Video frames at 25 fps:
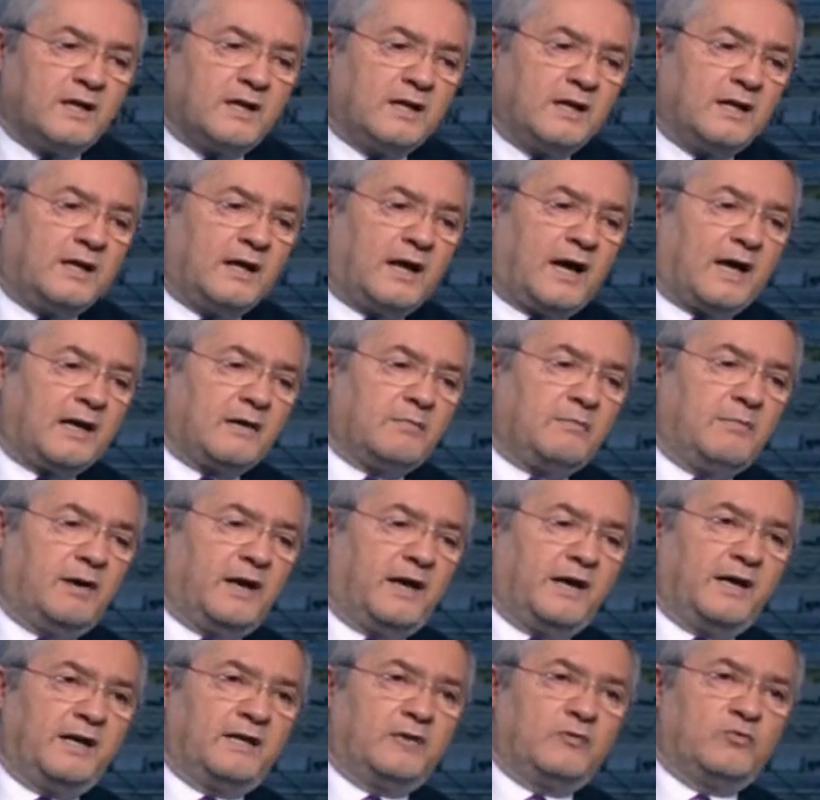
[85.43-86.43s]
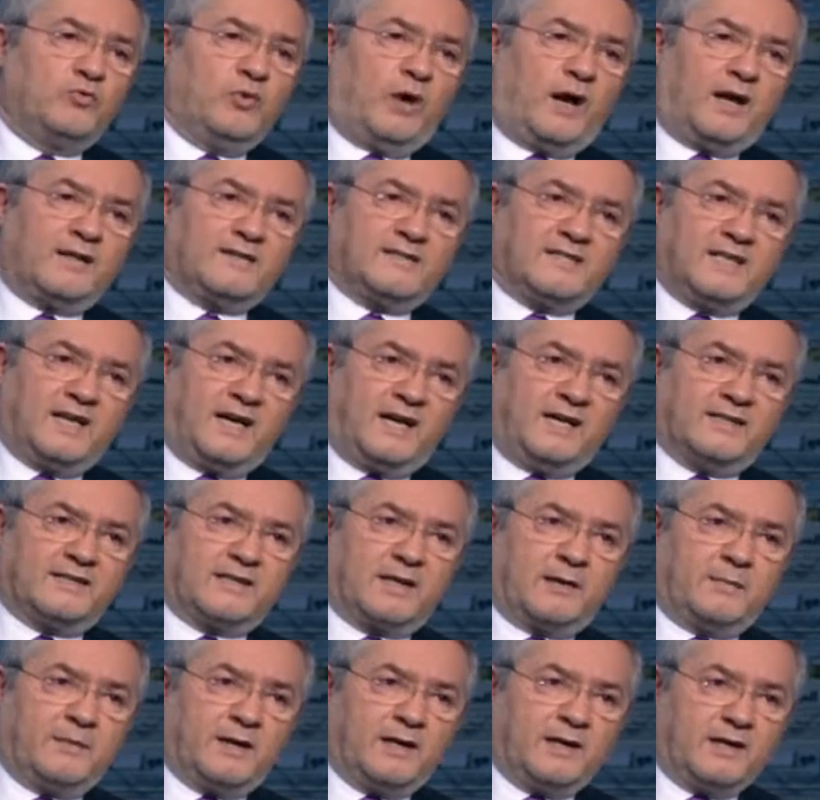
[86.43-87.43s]
إلى حد بعيد وحتساعد
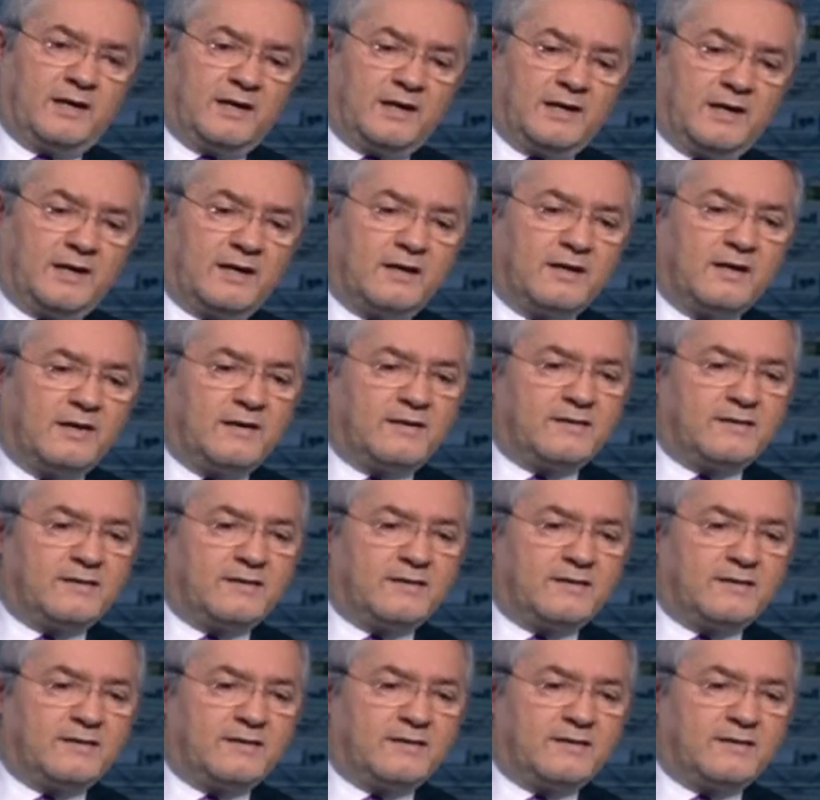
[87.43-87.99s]
كمان إلى